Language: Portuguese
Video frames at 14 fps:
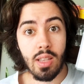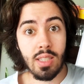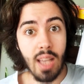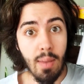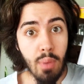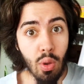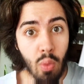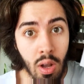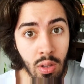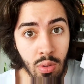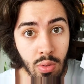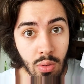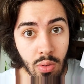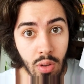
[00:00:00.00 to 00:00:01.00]
Sabe
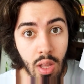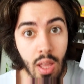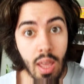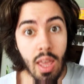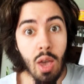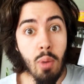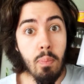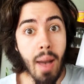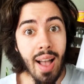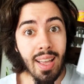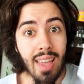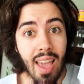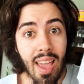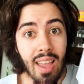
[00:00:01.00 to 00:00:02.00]
quanto? Eu
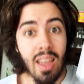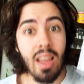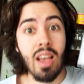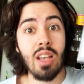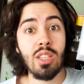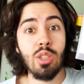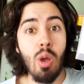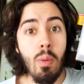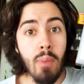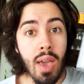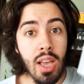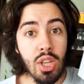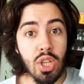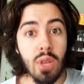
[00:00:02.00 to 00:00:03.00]
paguei
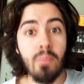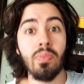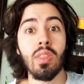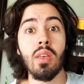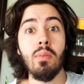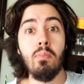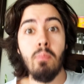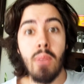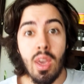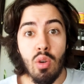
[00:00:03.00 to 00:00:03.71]
somente R$